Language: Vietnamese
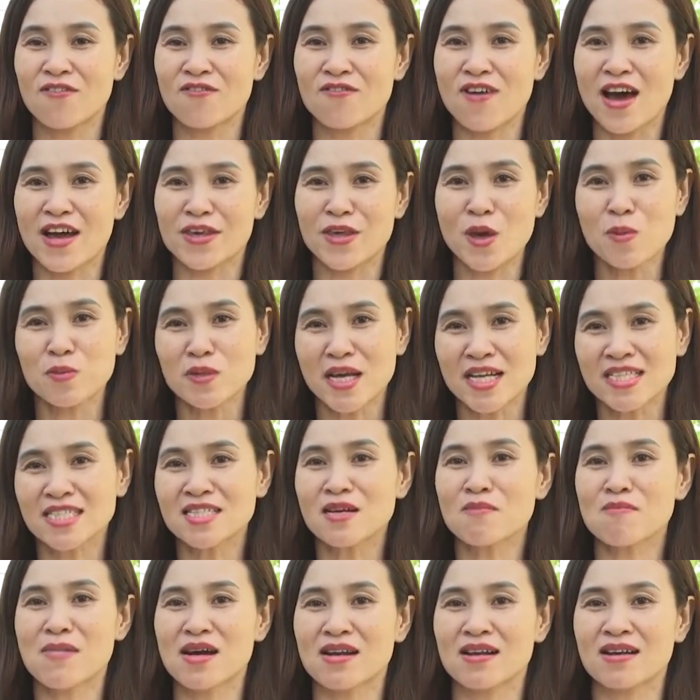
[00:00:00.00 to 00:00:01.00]
và dốc hết
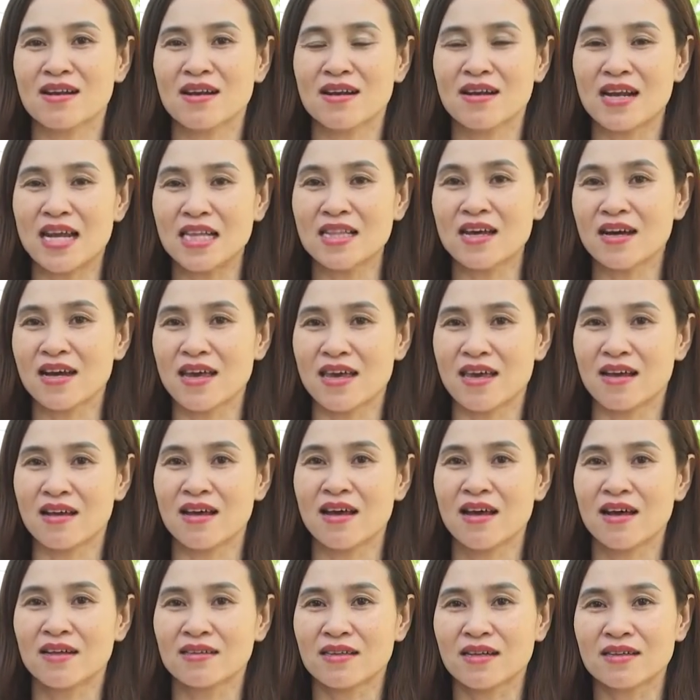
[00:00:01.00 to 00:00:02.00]
sức mình để thực hiện
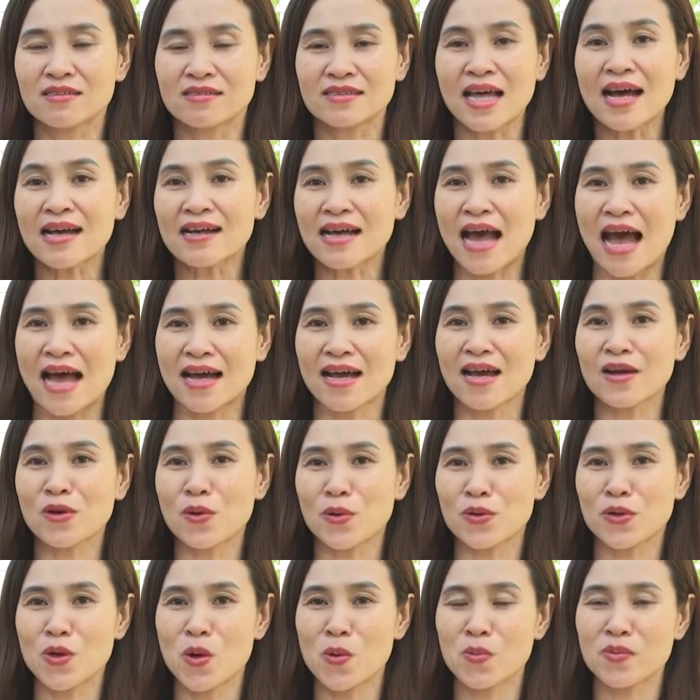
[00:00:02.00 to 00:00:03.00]
từ tất cả các
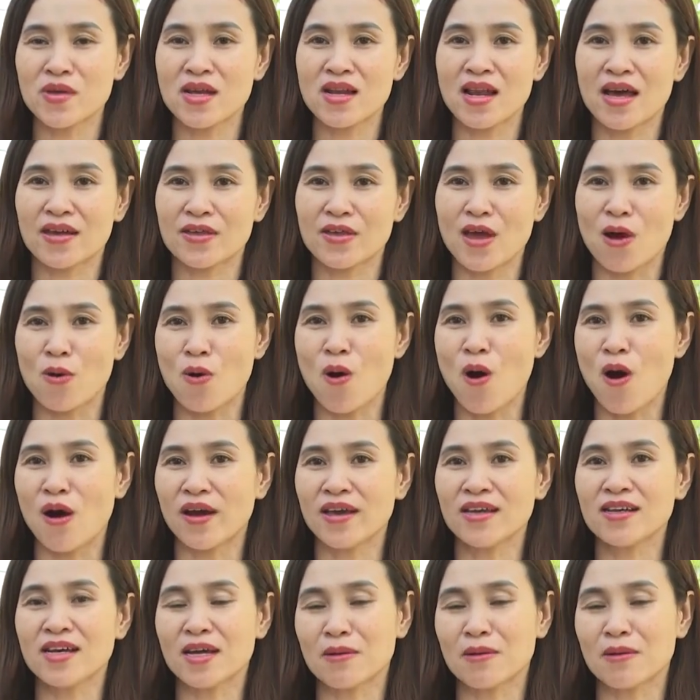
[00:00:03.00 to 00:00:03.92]
nội dung như là chào hỏi,